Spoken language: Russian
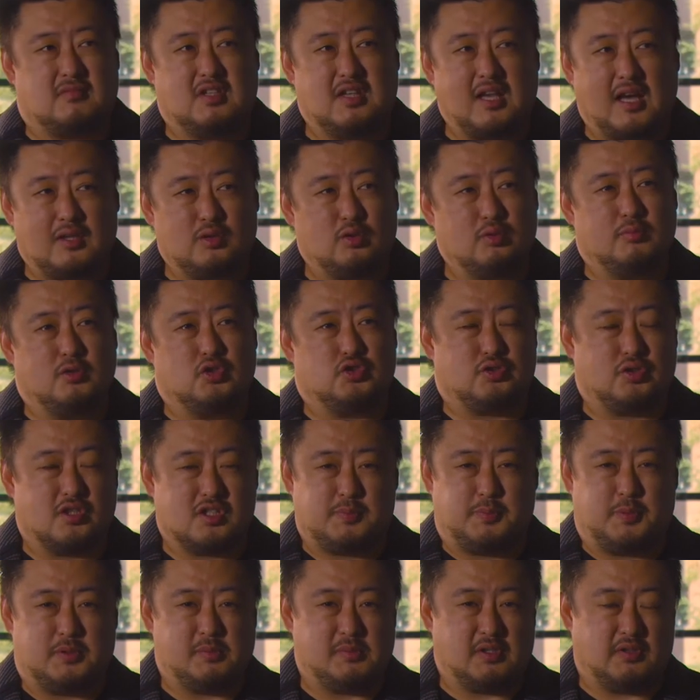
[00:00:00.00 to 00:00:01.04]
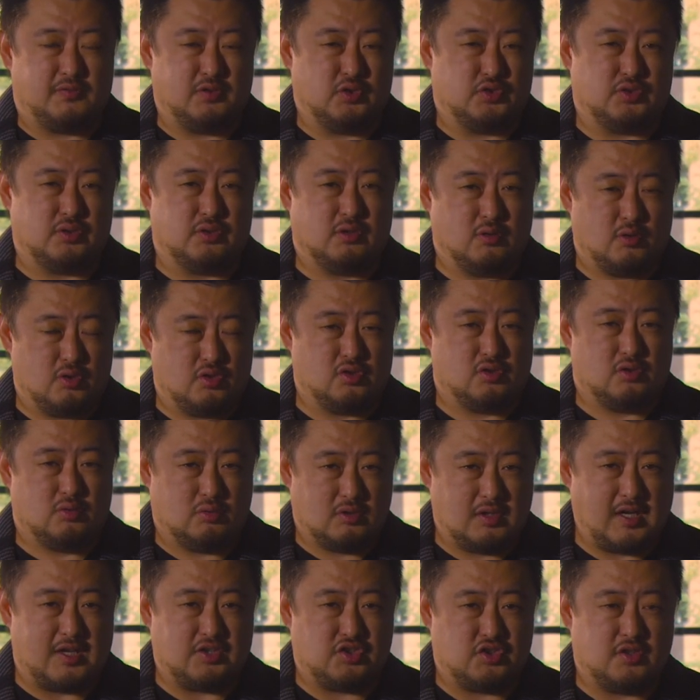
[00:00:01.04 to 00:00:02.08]
Я думаю, что эксперимент вышел не очень
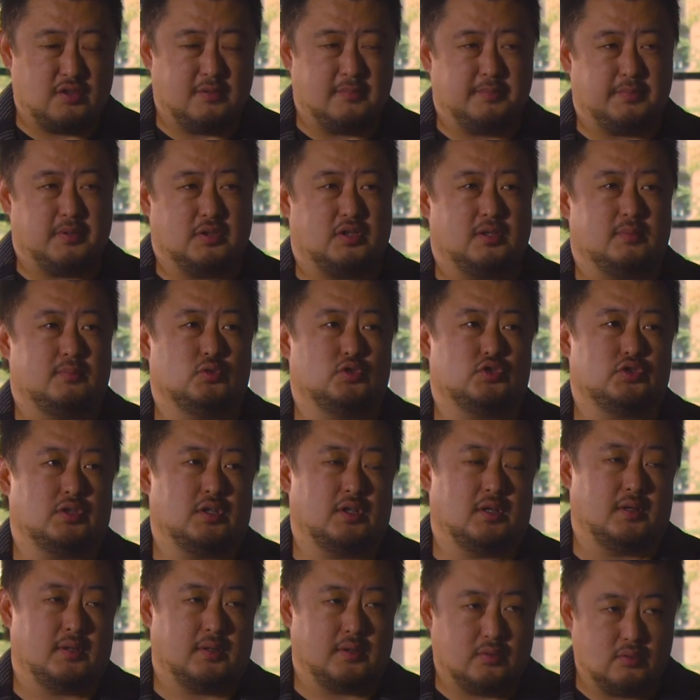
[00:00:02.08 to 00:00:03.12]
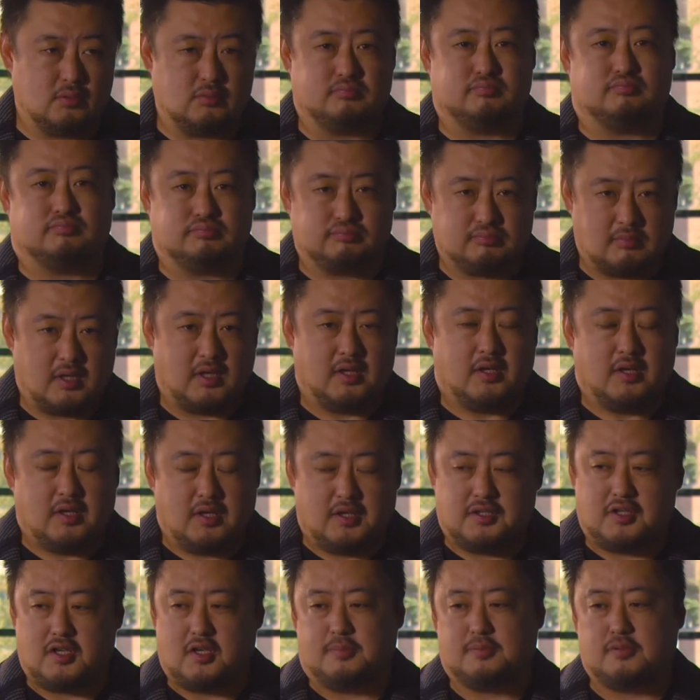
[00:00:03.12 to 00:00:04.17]
удачным, потому что, ну,
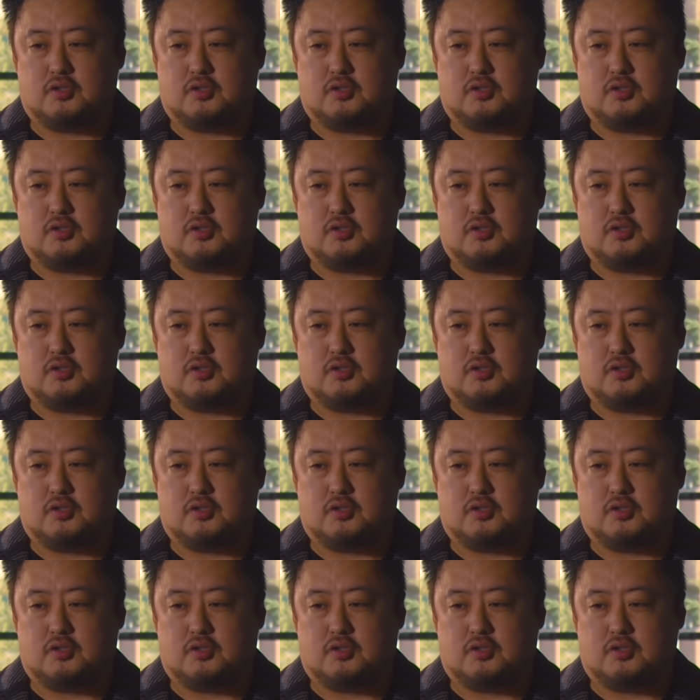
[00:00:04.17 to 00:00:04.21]
ей